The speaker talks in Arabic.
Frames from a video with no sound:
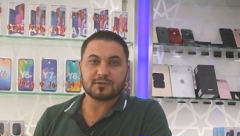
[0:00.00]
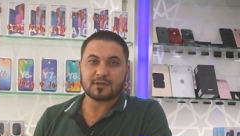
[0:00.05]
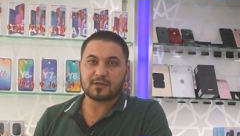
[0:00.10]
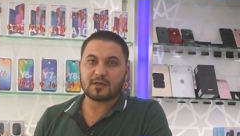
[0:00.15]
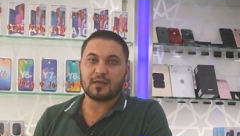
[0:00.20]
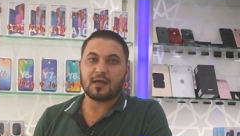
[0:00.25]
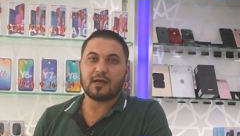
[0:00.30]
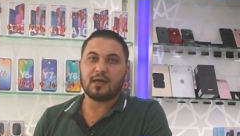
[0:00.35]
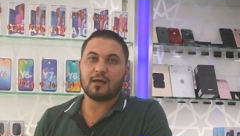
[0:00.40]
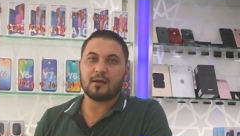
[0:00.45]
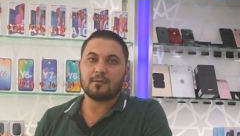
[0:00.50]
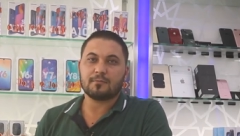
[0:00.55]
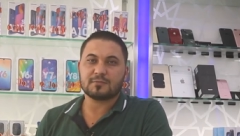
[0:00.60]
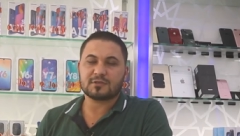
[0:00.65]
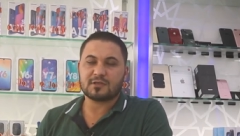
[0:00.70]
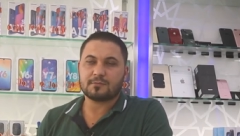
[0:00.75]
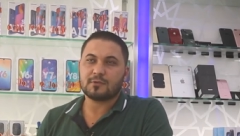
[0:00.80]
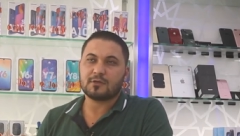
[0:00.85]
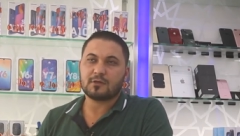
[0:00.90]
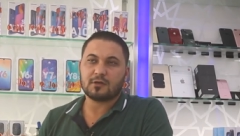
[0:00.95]
بشكل عام
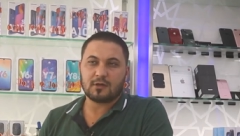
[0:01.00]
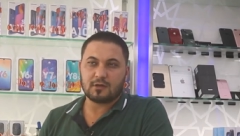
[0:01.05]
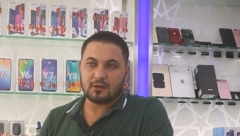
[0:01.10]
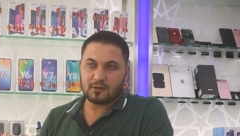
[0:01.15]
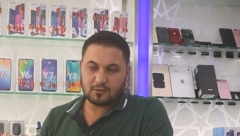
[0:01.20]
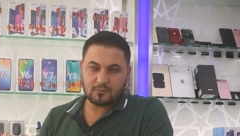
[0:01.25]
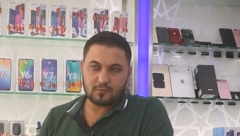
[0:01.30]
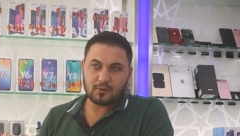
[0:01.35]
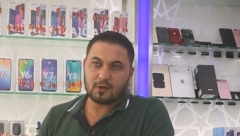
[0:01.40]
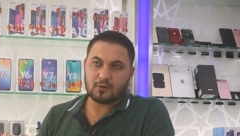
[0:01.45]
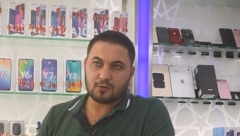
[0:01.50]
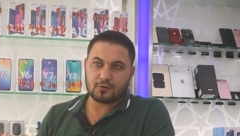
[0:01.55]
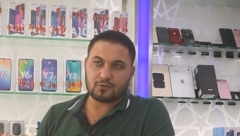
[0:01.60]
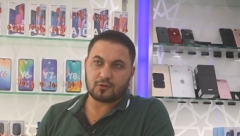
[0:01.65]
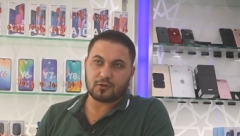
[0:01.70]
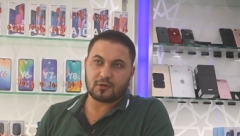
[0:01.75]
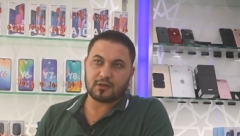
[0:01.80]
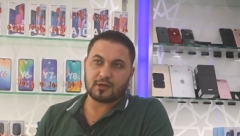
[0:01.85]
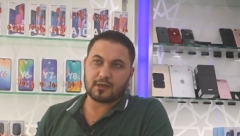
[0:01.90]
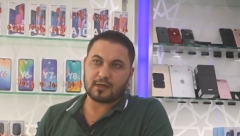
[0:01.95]
جميع انواع
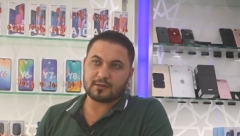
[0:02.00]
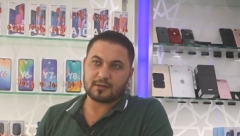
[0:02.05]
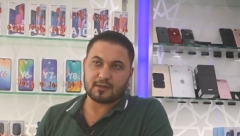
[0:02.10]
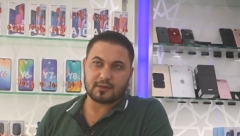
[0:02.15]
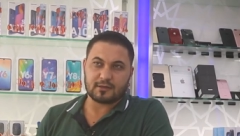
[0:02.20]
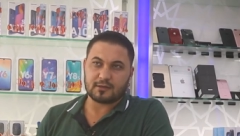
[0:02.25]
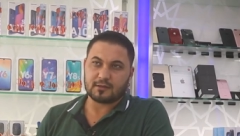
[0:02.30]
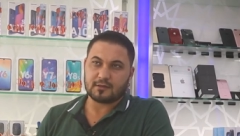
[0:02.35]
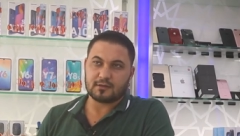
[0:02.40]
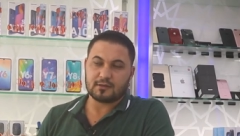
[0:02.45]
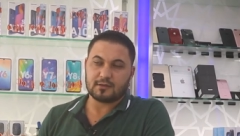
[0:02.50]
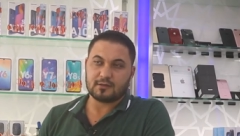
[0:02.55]
الالكترونيات يعني جميع